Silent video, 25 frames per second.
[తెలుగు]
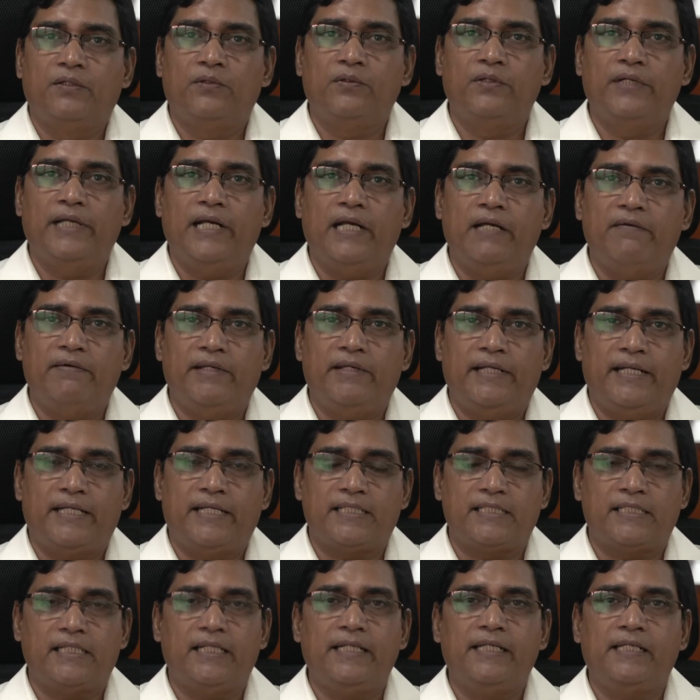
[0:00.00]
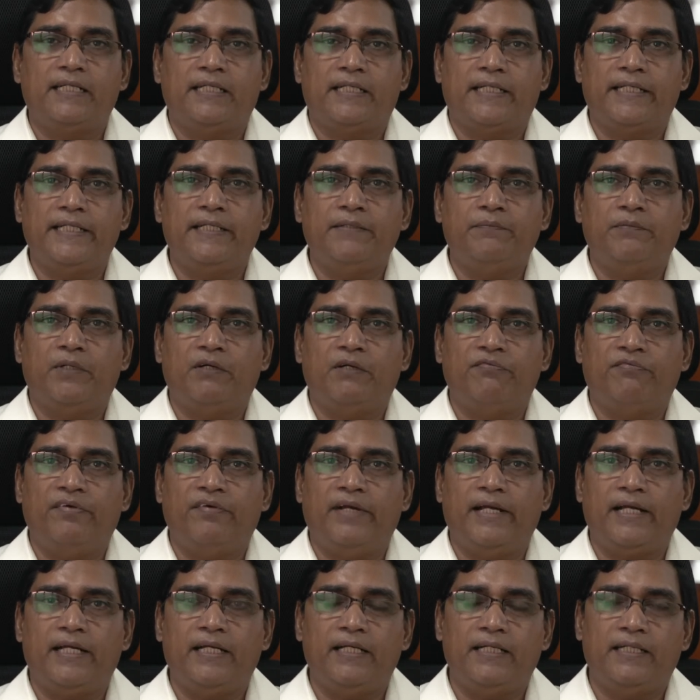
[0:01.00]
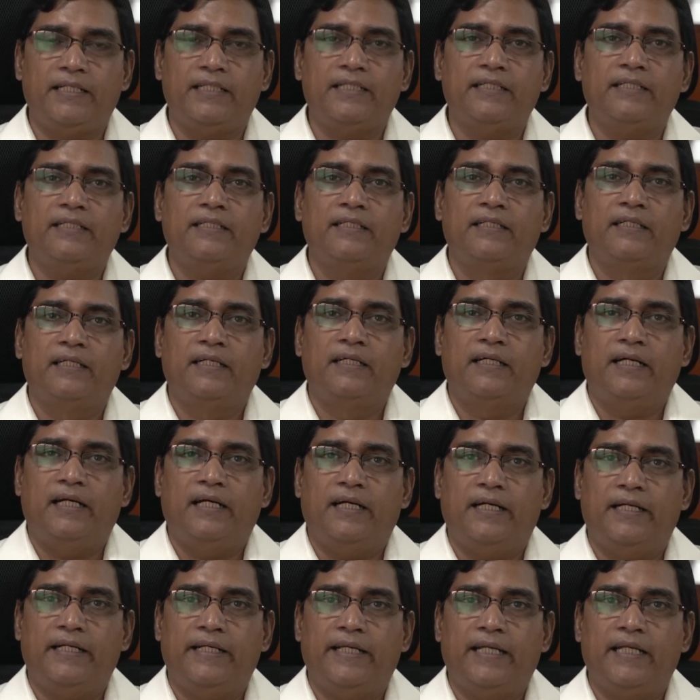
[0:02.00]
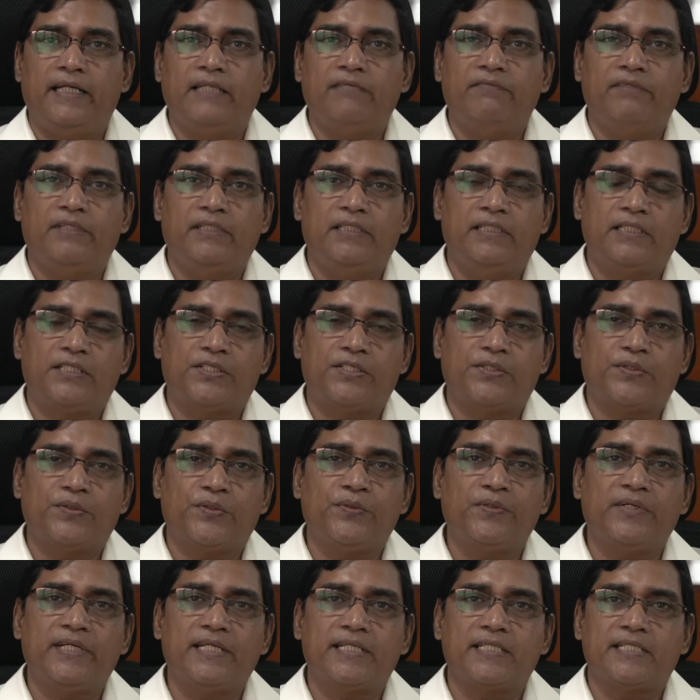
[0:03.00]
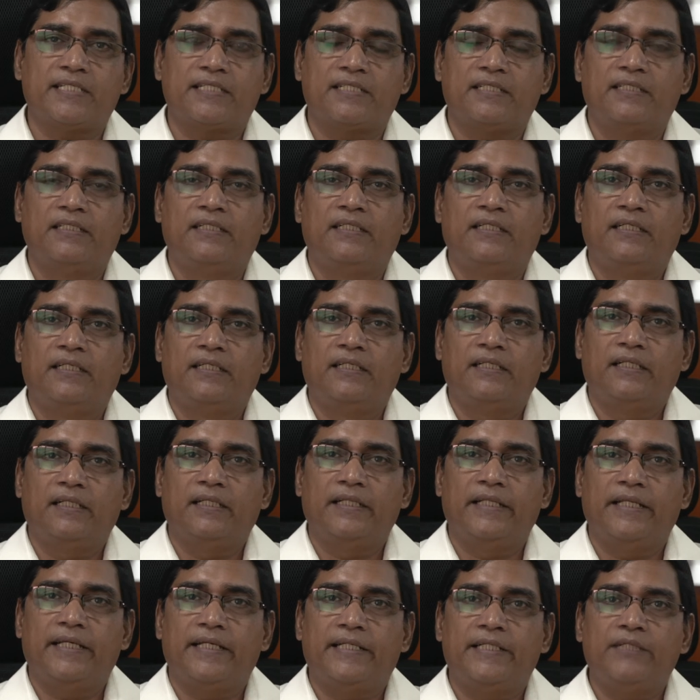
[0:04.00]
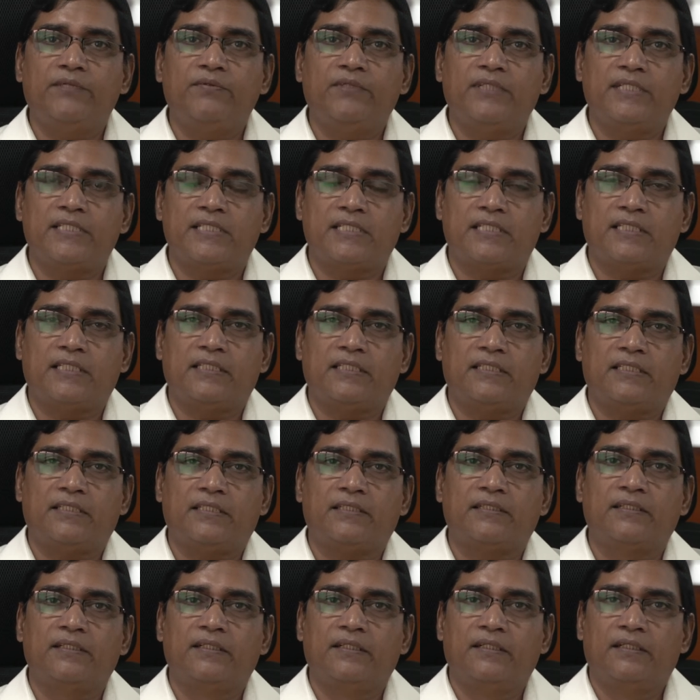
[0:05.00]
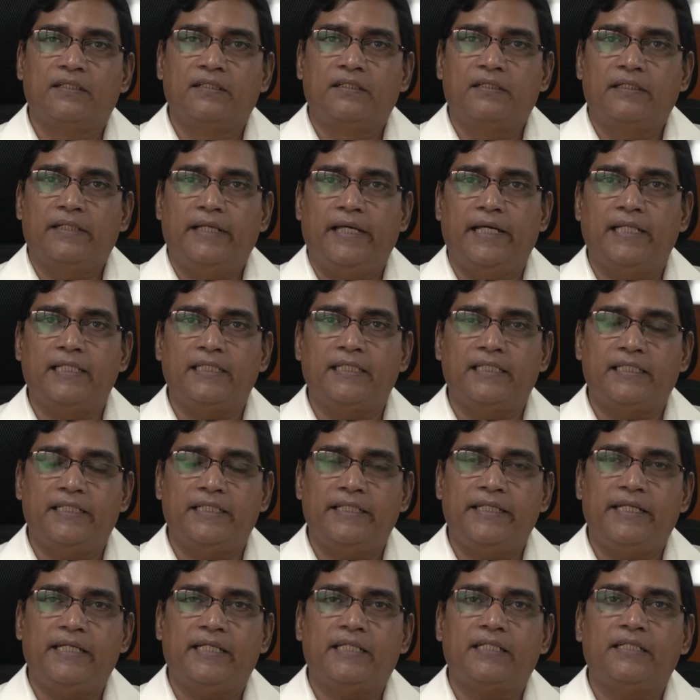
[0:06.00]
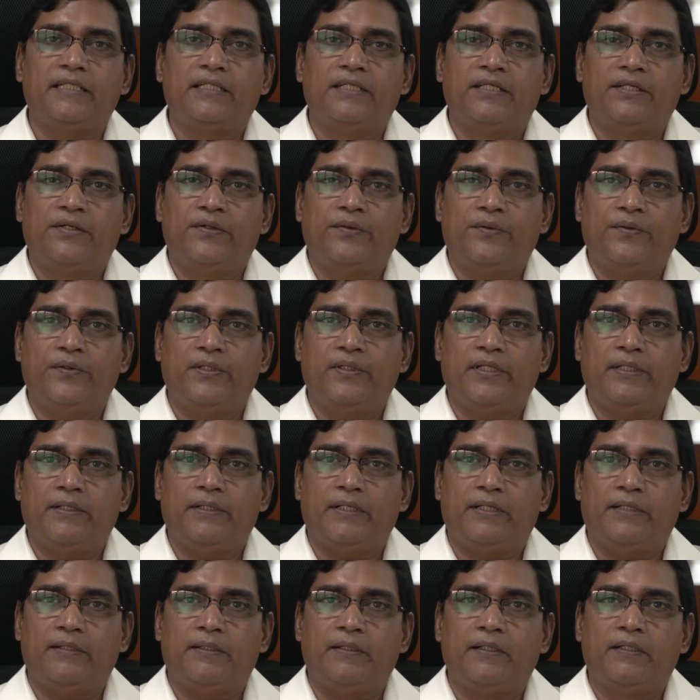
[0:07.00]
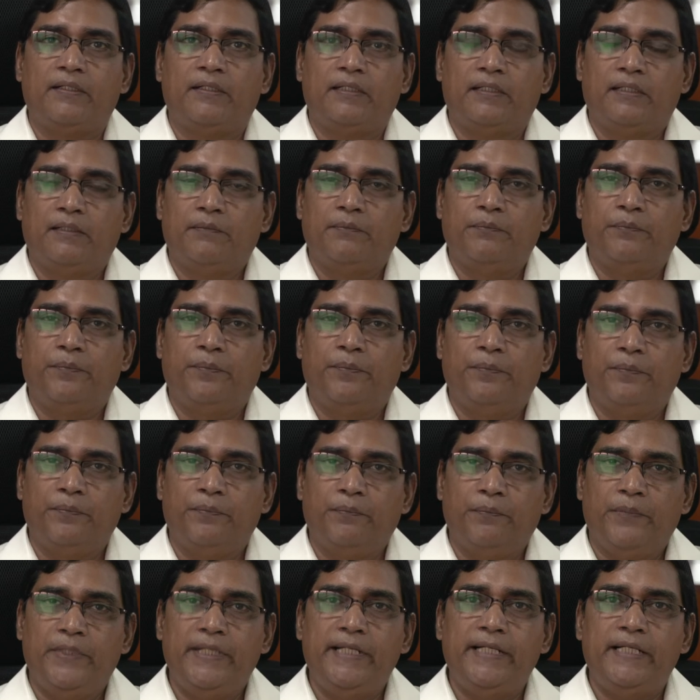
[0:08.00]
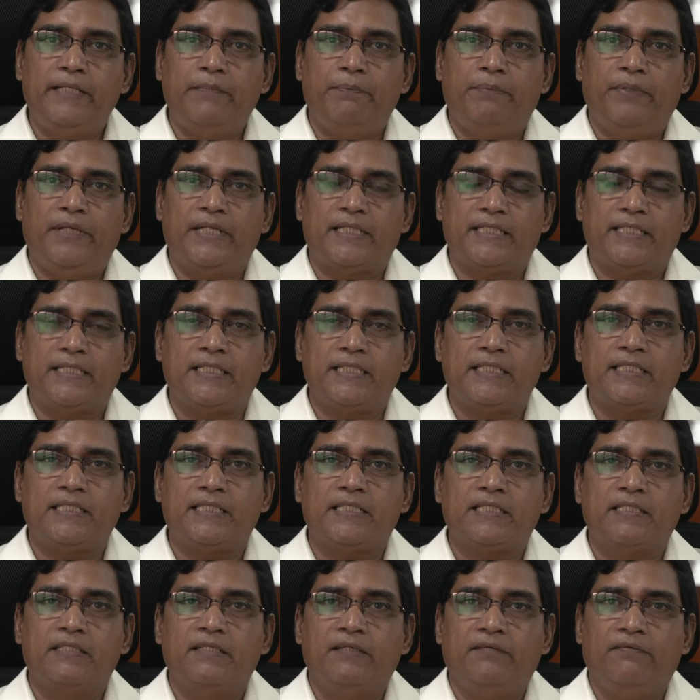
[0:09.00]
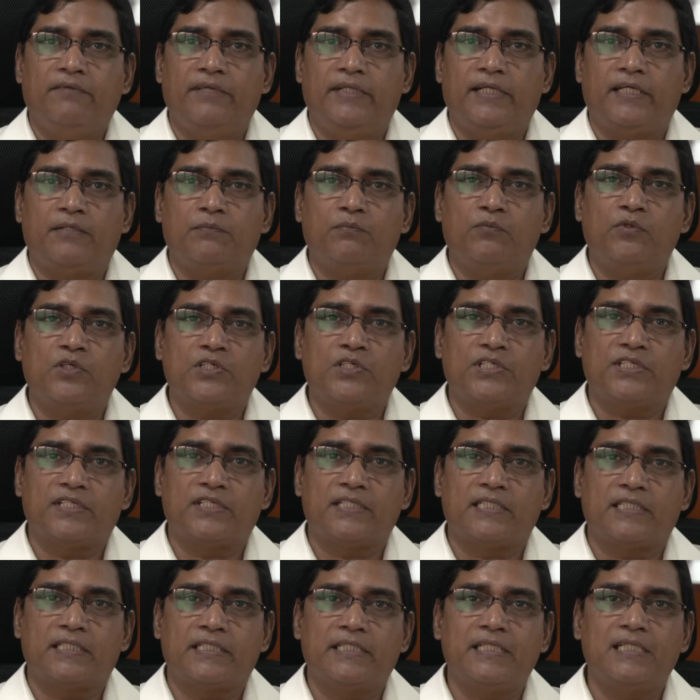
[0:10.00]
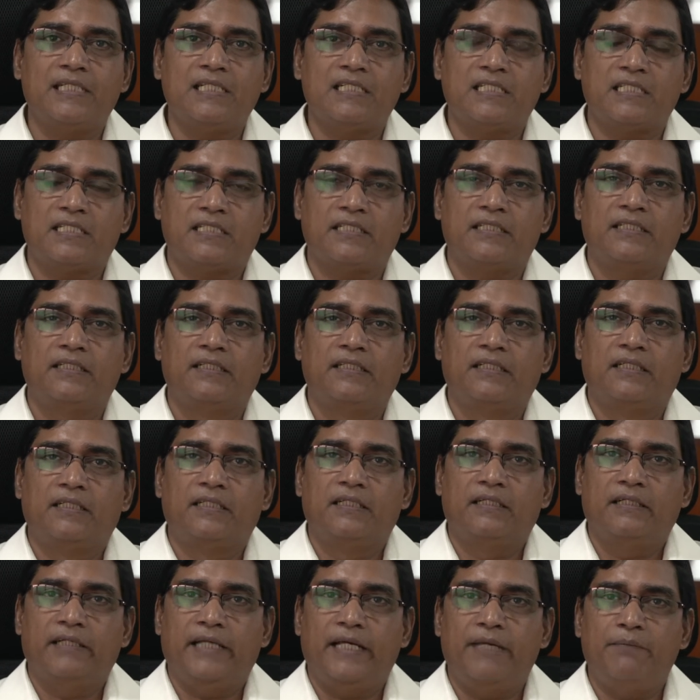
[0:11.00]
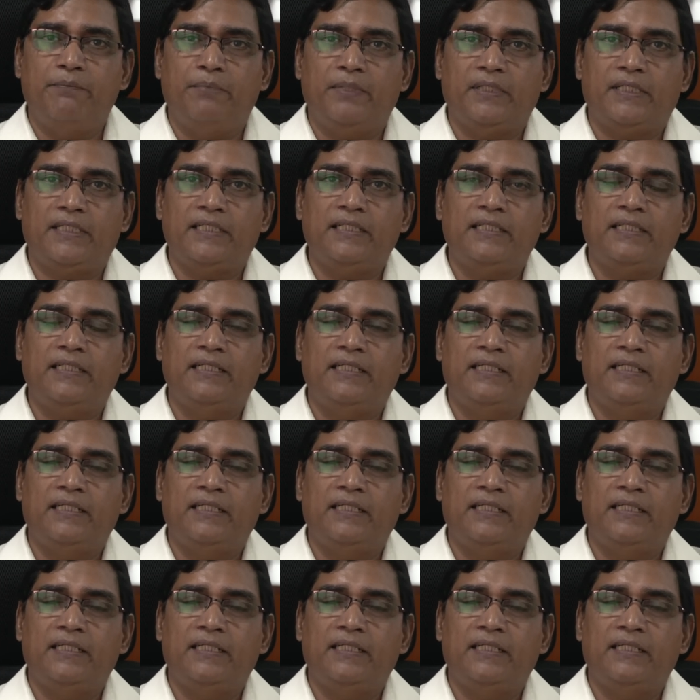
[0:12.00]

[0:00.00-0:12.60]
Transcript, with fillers: వీ హ్యావ్ ఎన్ ఎక్సలెంట్ టీమ్ ఆఫ్ ఫ్యాకల్టీ అండ్ అలాంగ్ విత్ ద స్టూడెంట్స్ దే గివ్ దిస్ హెల్త్ కేర్ టు ద నీడీ పేషెంట్స్ విత్ అట్మోస్ట్ స్కిల్స్ ఎంపతి